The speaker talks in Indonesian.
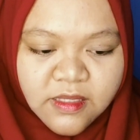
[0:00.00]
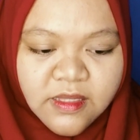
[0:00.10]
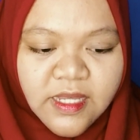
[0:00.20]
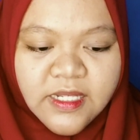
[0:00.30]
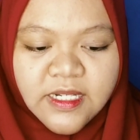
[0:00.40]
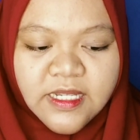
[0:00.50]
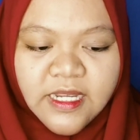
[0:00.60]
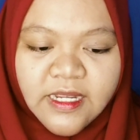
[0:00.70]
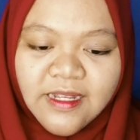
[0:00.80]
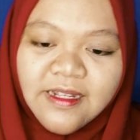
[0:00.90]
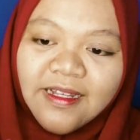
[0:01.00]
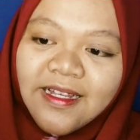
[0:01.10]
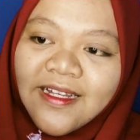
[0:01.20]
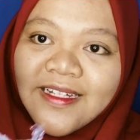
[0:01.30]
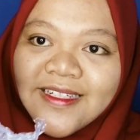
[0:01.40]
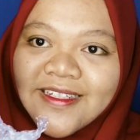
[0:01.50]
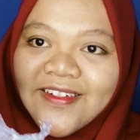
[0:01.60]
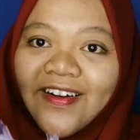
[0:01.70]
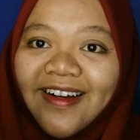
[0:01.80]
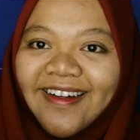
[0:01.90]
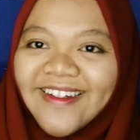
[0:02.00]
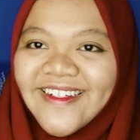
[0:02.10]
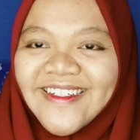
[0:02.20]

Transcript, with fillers: Nah, ini dia. Uh.